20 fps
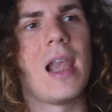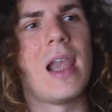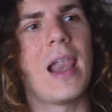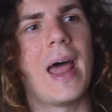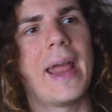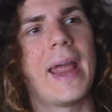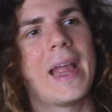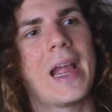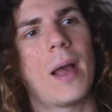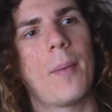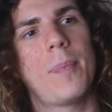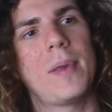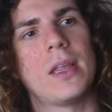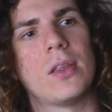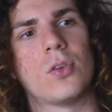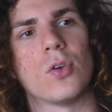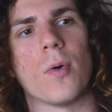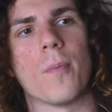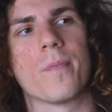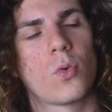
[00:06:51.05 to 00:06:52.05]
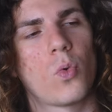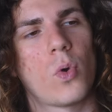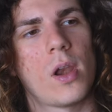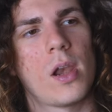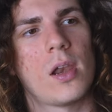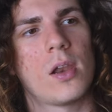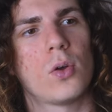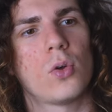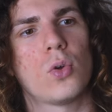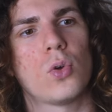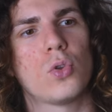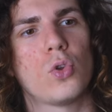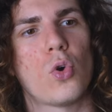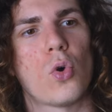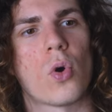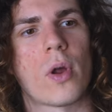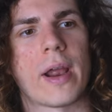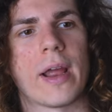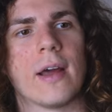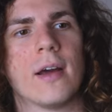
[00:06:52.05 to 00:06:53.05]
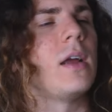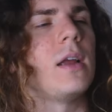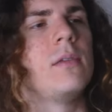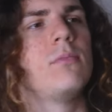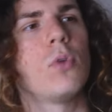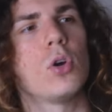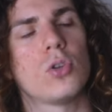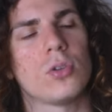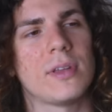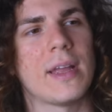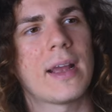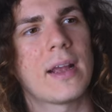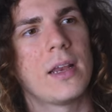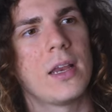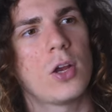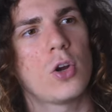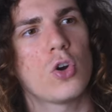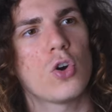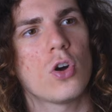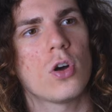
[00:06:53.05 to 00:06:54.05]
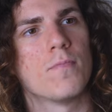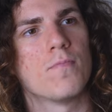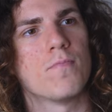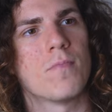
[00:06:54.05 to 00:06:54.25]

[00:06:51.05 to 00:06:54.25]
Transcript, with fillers: L'hai capito, quell'odore, in modo tecnico,